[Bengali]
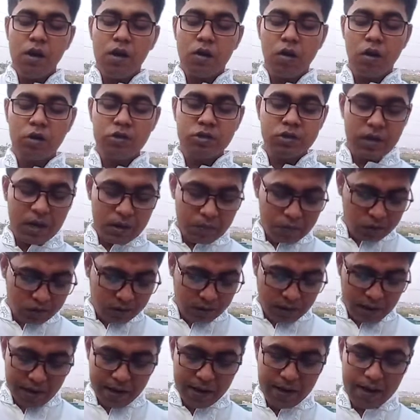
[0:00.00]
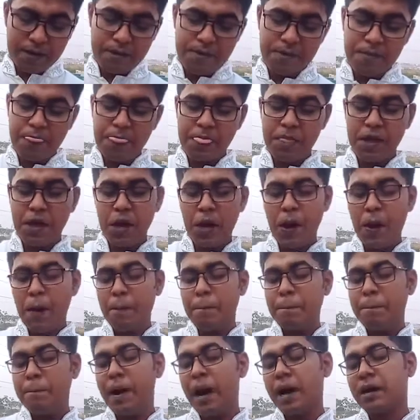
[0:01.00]
রচনার মধ্যে
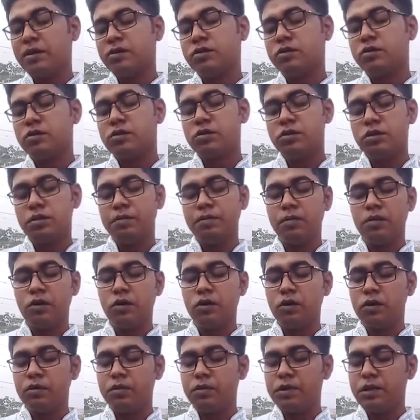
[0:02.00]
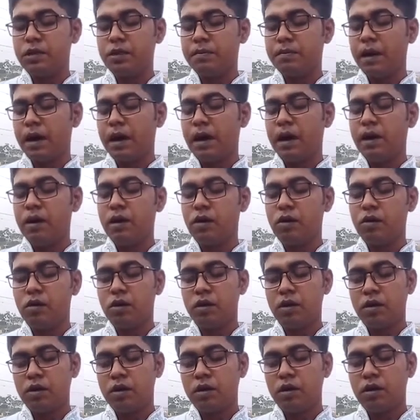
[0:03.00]
বাস্তব অনুভূতি বা
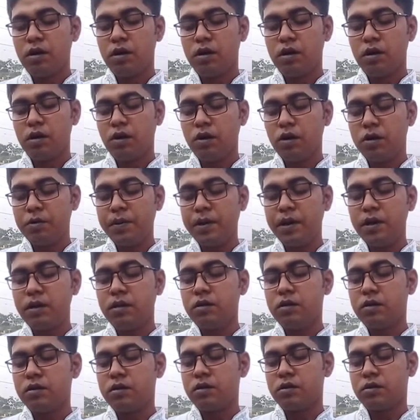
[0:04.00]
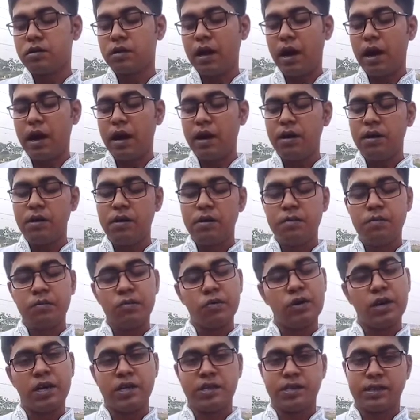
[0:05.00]
অভিজ্ঞতা
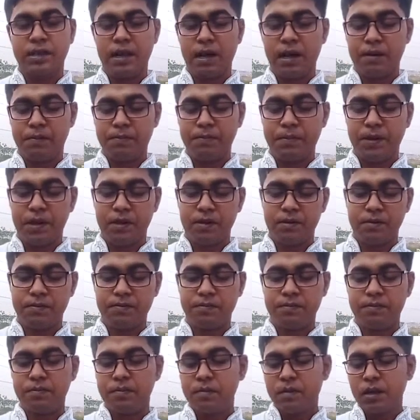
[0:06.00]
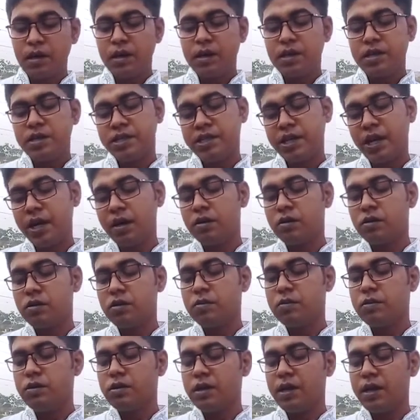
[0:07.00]
প্রকাশ থাকবে সেই
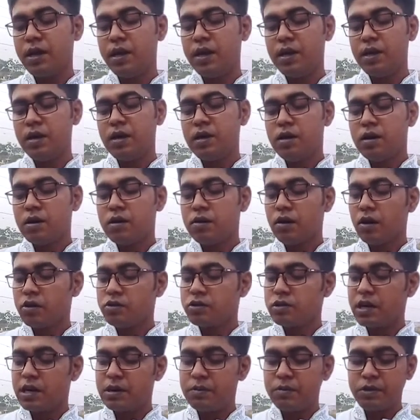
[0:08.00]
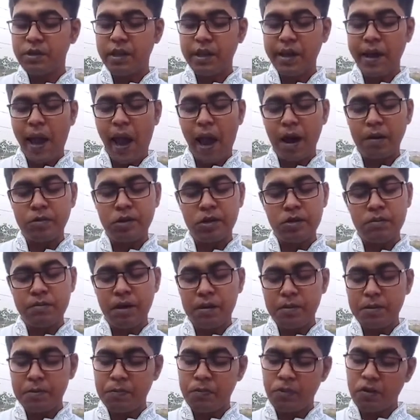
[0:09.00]
অনুভূতি রচনার মধ্যে
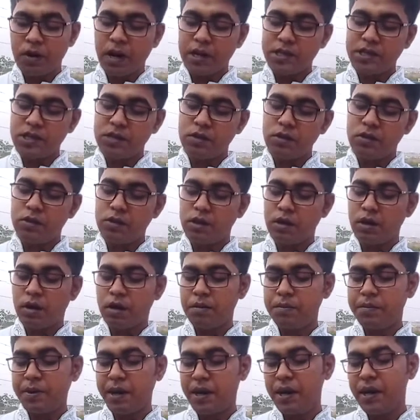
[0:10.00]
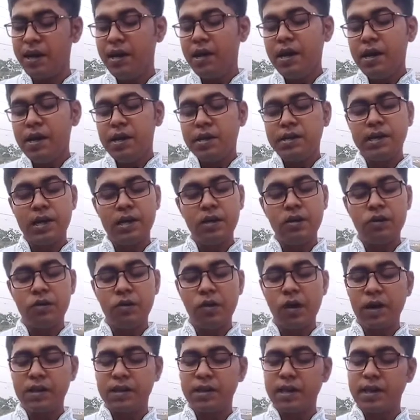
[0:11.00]
এমনভাবে প্রকাশিত হতে হবে যেন
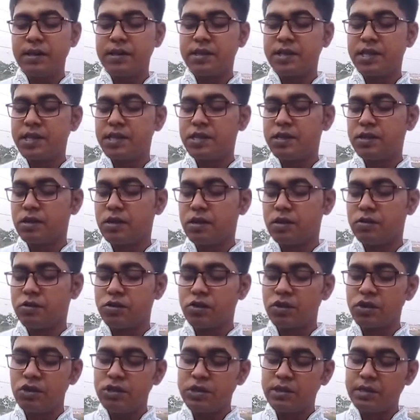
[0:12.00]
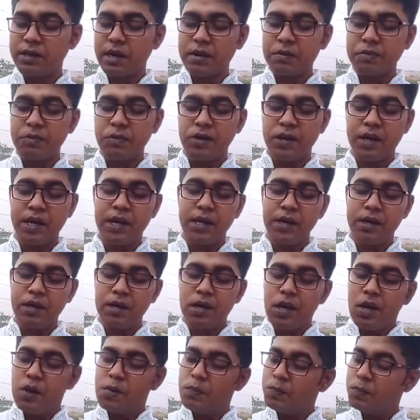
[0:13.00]
উহাতে দ্রষ্টার মনের
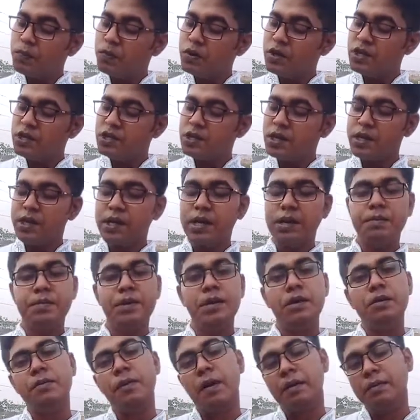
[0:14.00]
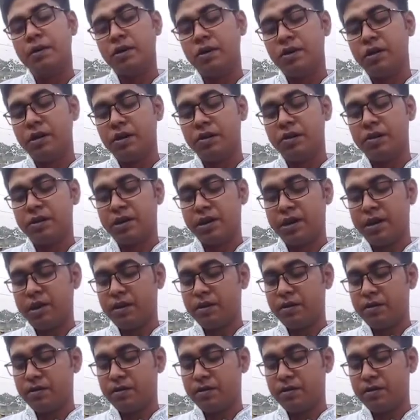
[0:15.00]
পরিচয় নিবিড়ভাবে হয়ে ওঠে